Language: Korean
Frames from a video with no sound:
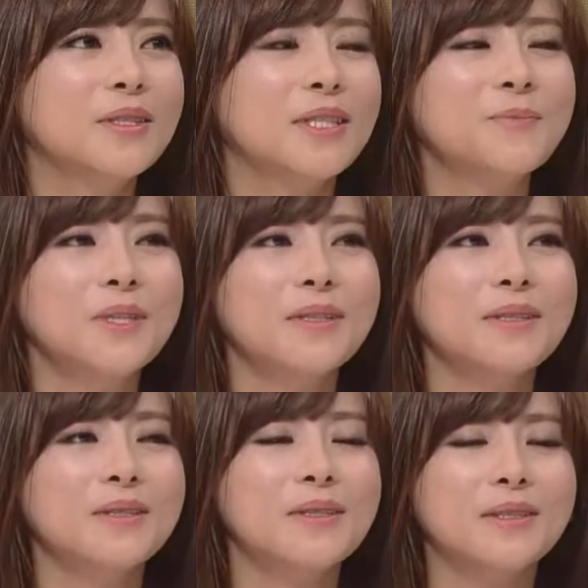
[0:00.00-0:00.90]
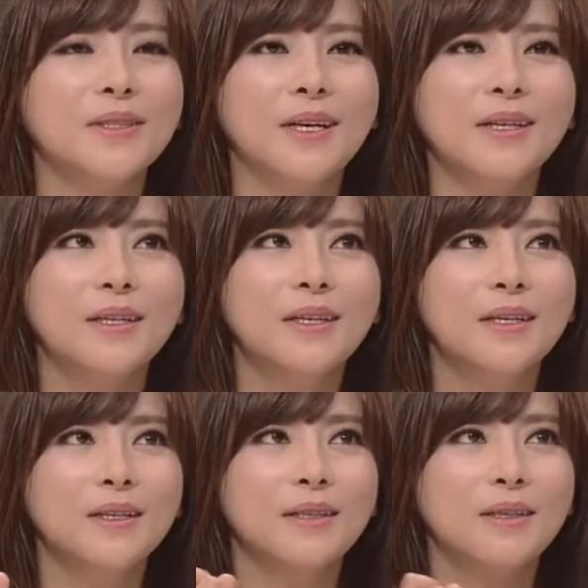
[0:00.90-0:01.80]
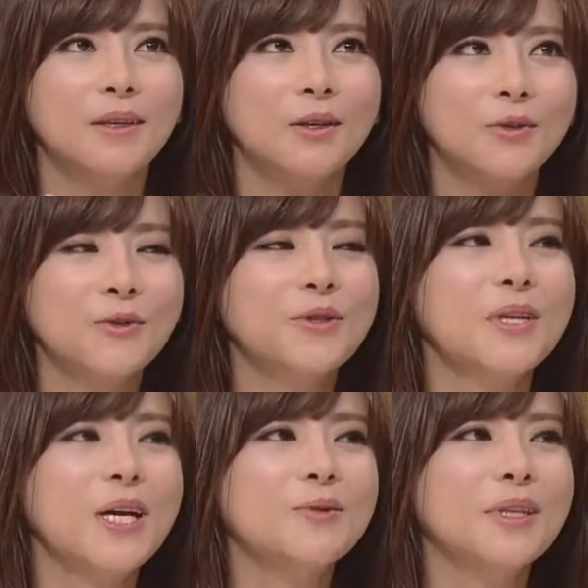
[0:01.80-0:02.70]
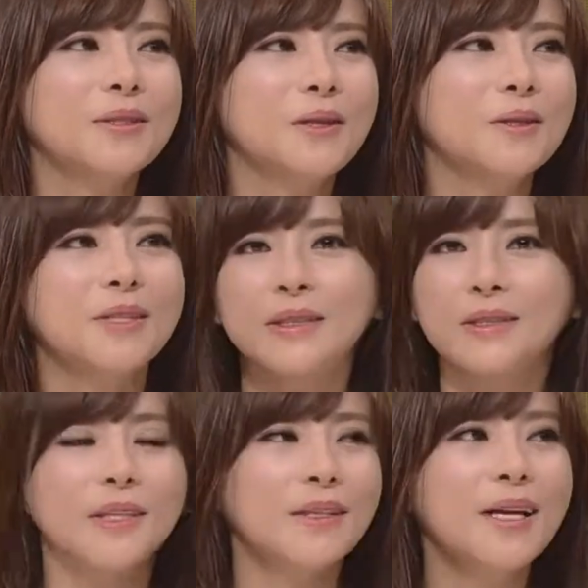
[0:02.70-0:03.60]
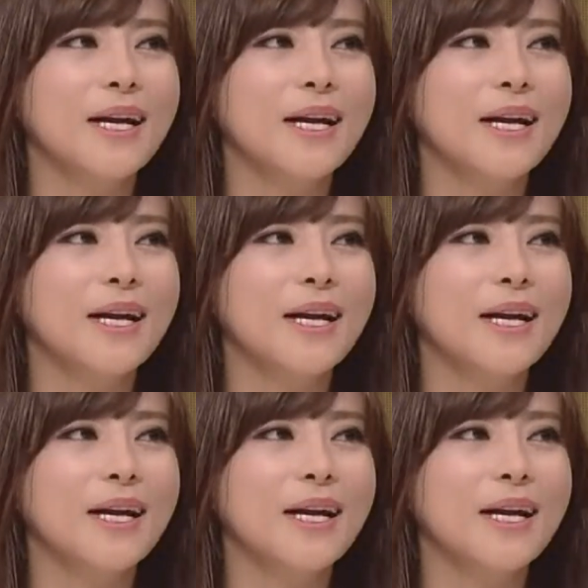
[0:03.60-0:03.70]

임플란트를 그냥 수술을 하고 나서 그냥 그게 땡